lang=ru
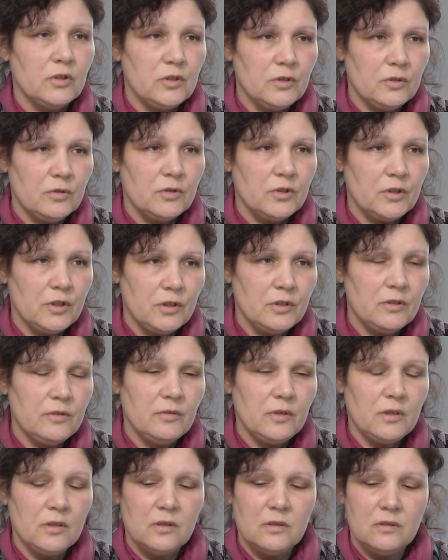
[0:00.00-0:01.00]

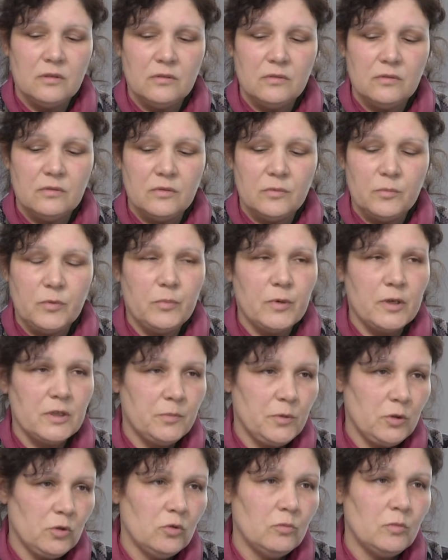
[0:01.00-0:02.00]
шествие э, по
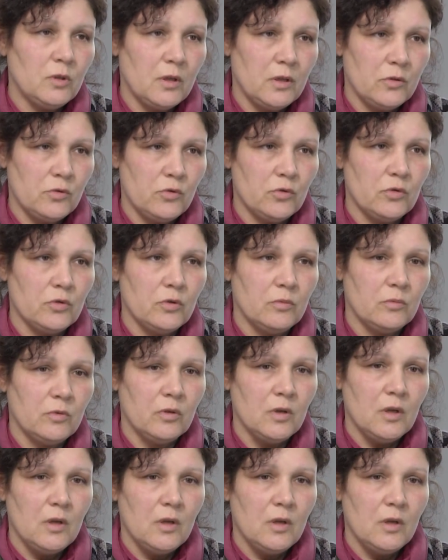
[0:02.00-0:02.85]
проспекту Молодежному. Угу.